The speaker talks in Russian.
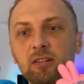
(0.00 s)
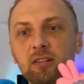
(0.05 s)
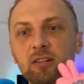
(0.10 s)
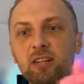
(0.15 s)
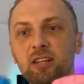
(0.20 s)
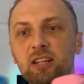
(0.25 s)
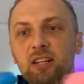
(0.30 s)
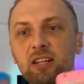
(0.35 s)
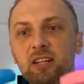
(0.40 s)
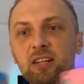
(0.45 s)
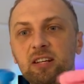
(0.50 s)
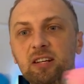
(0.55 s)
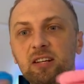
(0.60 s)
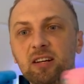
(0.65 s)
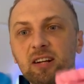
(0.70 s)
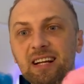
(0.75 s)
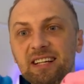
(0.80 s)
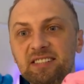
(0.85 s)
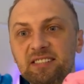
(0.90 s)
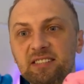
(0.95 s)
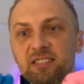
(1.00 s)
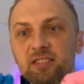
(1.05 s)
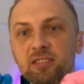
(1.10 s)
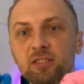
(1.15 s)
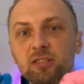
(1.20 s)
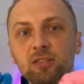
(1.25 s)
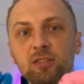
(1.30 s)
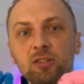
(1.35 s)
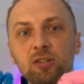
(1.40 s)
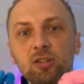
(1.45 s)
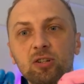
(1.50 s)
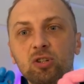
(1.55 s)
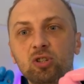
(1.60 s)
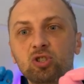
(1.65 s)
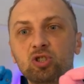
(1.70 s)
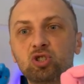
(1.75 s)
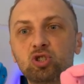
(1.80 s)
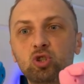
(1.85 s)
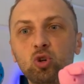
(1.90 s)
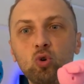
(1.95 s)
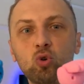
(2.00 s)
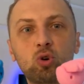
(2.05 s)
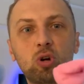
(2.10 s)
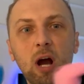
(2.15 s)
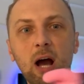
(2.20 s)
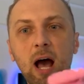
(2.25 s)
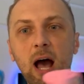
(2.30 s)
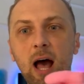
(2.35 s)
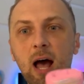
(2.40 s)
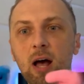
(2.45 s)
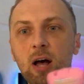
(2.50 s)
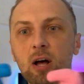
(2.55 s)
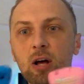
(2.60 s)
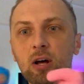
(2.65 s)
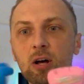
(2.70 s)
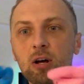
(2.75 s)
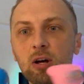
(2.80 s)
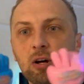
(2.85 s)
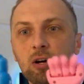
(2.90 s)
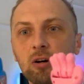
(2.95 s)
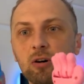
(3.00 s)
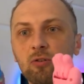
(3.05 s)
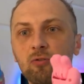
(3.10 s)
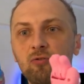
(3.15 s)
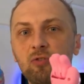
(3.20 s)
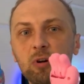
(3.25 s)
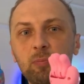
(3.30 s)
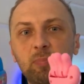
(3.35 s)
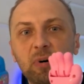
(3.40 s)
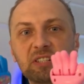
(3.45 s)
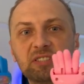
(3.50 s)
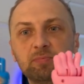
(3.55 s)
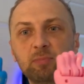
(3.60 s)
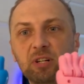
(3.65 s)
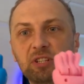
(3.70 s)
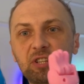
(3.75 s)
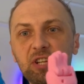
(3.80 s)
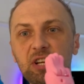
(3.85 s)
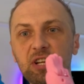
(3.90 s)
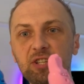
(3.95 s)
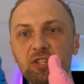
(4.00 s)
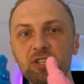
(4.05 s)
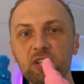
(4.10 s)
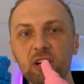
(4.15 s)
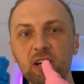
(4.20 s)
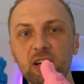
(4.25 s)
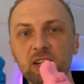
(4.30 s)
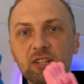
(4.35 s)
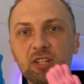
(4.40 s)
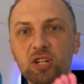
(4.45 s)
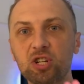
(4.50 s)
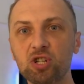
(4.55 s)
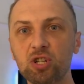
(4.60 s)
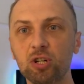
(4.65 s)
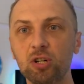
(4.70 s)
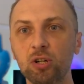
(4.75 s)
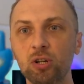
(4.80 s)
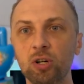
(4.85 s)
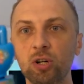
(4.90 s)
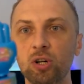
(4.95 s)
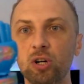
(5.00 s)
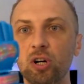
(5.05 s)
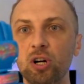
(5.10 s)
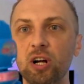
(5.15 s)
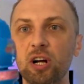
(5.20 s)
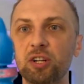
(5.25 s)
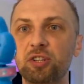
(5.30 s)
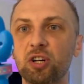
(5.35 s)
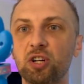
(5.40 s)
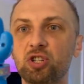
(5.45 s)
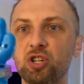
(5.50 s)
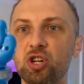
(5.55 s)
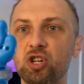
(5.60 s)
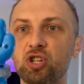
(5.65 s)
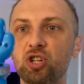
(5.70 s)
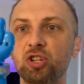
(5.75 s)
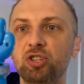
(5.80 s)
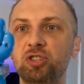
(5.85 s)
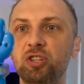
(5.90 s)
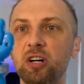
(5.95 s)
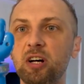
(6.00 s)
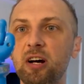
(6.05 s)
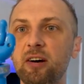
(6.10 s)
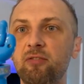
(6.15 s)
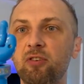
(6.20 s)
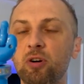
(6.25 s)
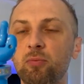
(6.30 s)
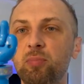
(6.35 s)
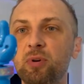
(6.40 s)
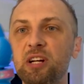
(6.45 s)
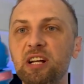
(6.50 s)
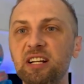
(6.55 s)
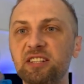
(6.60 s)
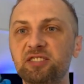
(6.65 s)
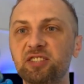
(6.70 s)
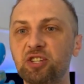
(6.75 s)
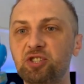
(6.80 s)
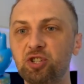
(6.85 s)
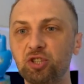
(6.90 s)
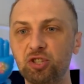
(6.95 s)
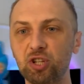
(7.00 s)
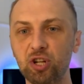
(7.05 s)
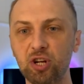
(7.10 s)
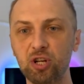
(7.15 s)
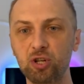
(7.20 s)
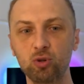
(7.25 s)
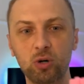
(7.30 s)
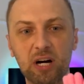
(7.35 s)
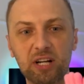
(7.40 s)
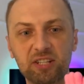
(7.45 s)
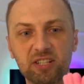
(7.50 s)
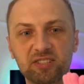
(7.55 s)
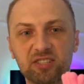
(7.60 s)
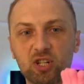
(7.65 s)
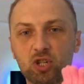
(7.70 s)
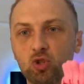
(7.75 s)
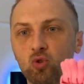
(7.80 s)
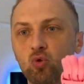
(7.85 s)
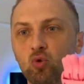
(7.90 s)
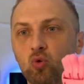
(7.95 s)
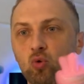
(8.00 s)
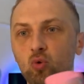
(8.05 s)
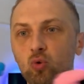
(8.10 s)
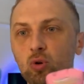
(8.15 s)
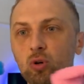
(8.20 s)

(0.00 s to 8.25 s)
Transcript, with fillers: И раз. Сука! Вы посмотрите, это же... Это же шедевр, блядь, за 4 юаня за штуку.